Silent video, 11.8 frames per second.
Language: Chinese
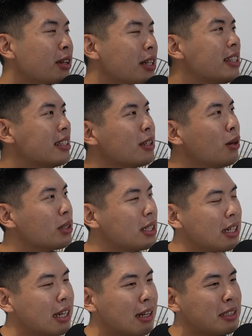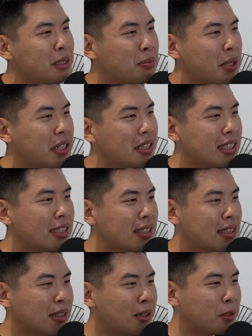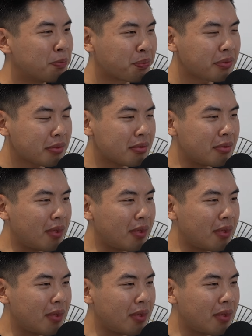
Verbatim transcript: 因为其实我真的刚进 Berkeley 的时候，对，